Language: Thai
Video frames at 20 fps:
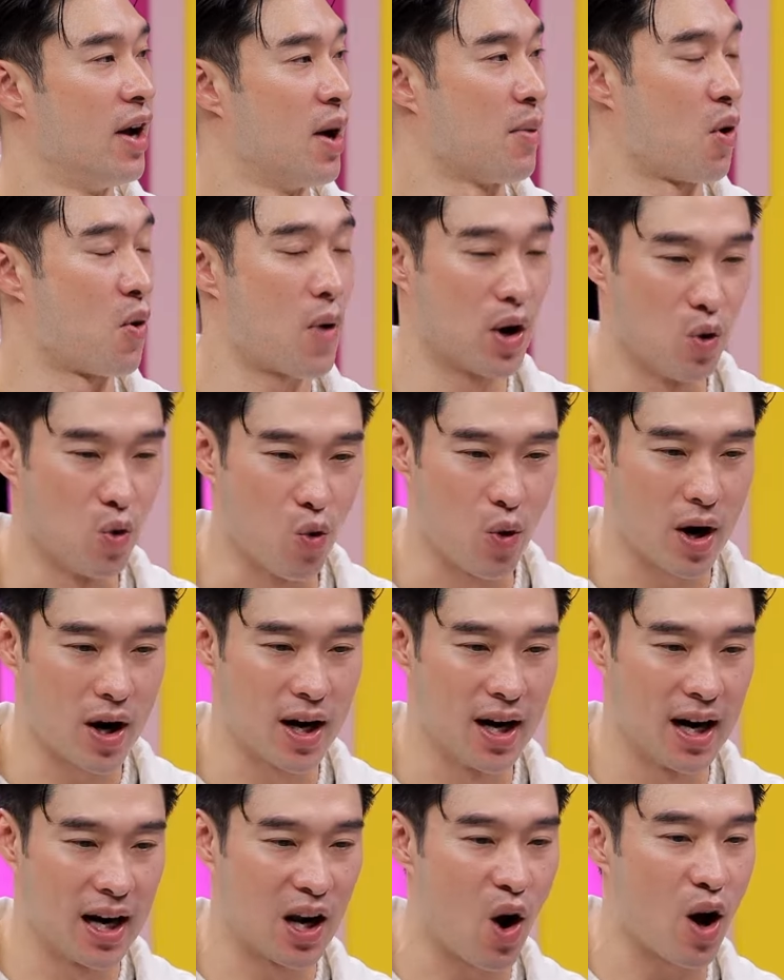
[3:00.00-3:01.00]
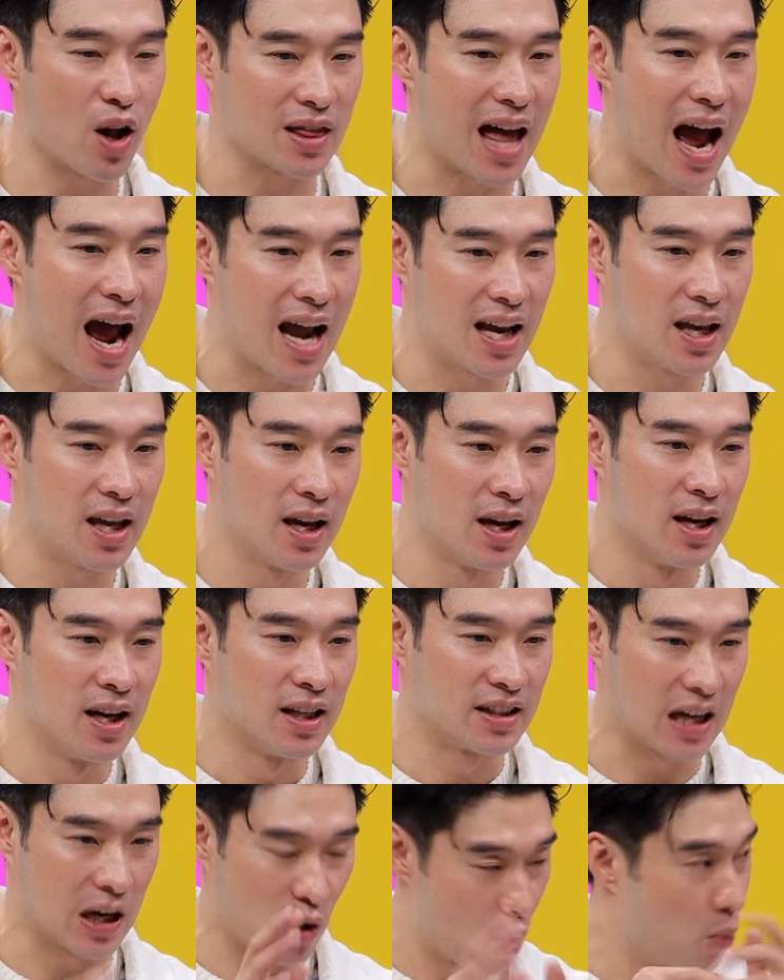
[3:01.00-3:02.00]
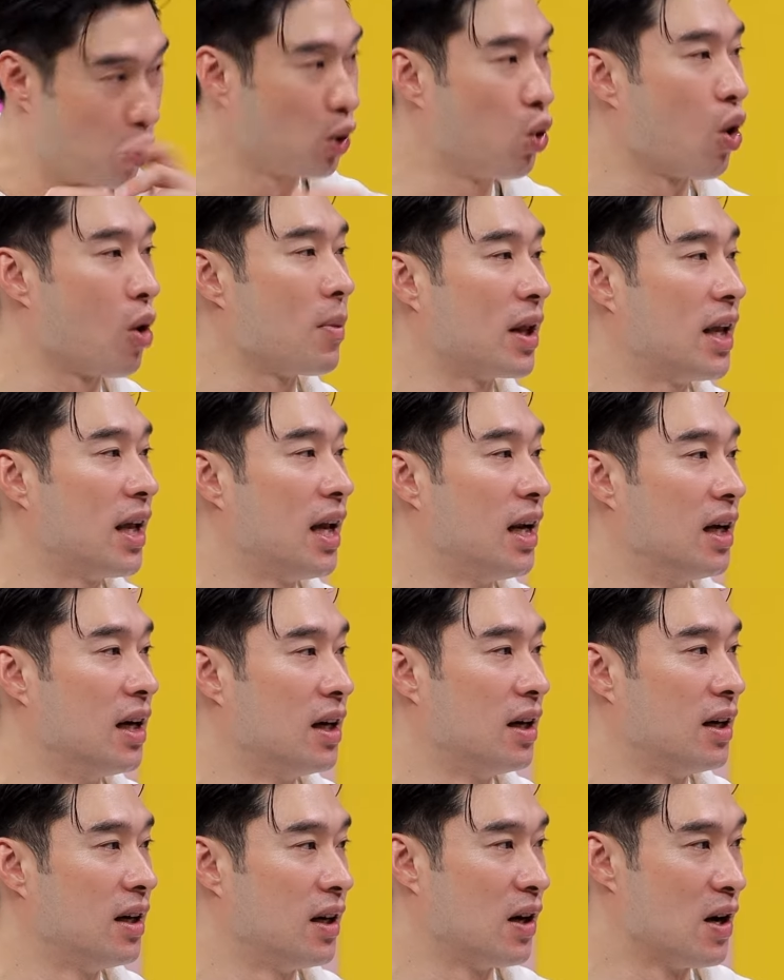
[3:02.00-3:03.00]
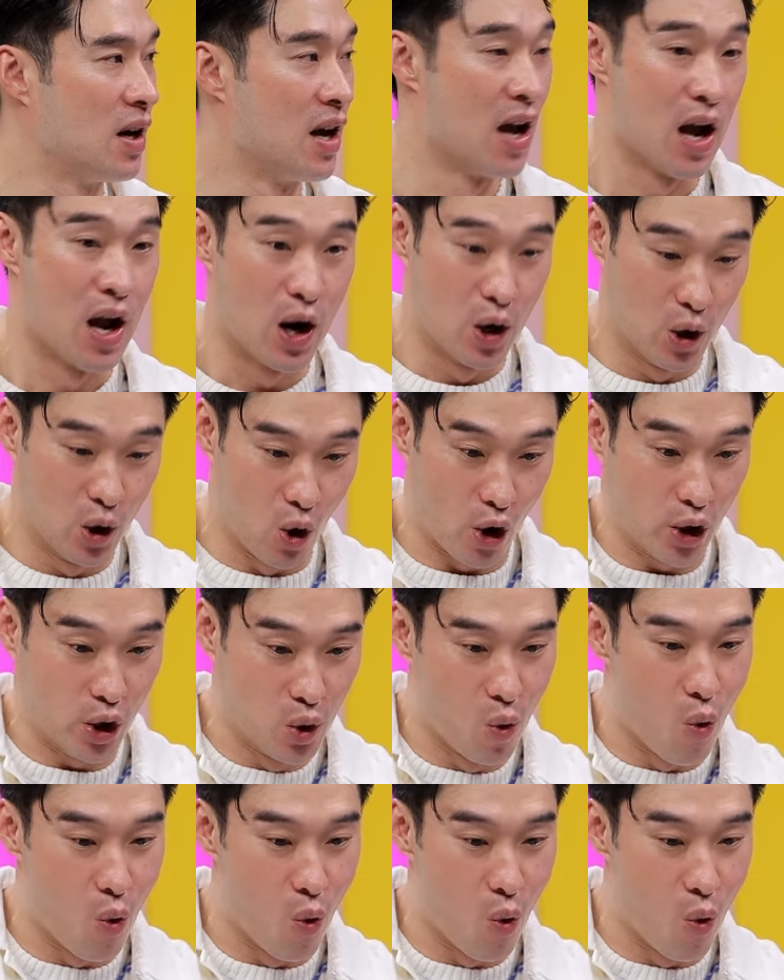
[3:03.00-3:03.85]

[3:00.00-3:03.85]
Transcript: เพราะว่าหนูเคยรอดตายจากหลวงปู่ทวดมาทีนึงรถหนู